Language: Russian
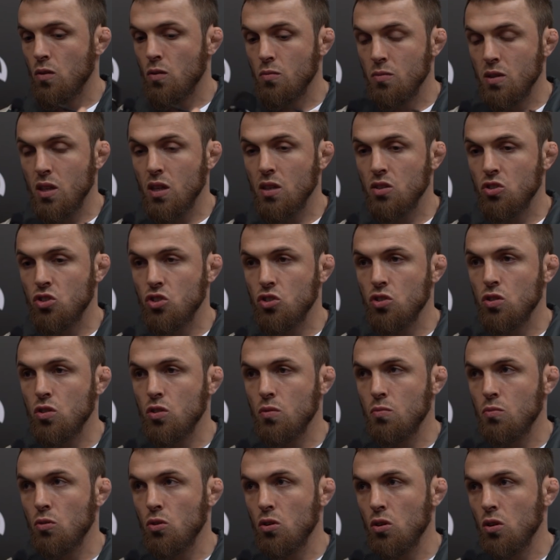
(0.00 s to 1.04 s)
У меня 4
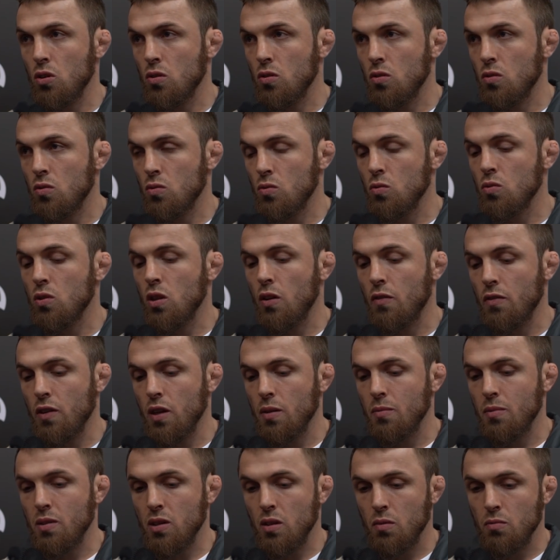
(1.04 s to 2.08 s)
боя. Ну, на
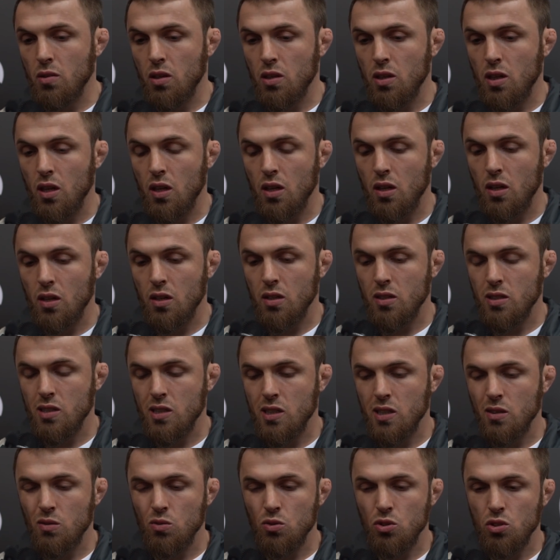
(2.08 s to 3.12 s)
время там мне до
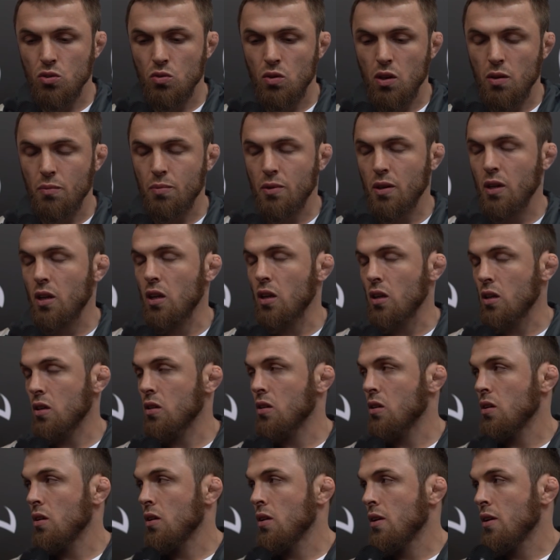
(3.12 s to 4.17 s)
следующего апреля.
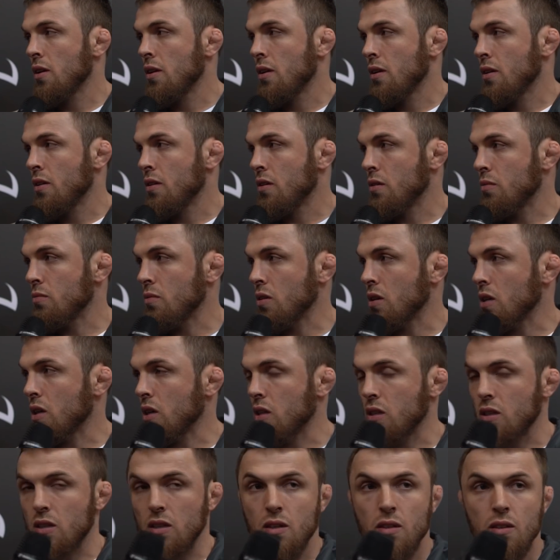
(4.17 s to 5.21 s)
У меня
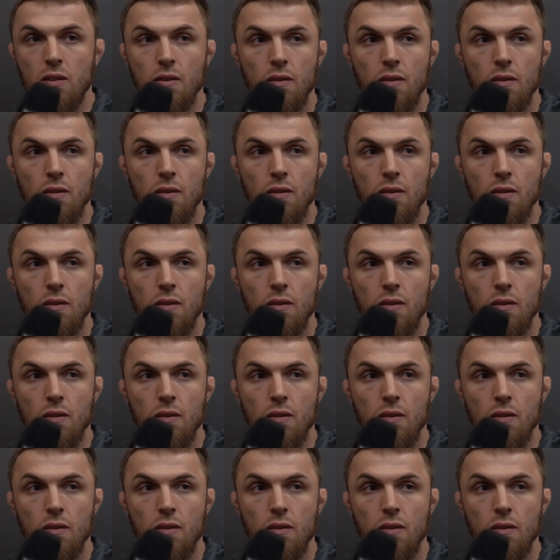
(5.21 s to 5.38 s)
контракт.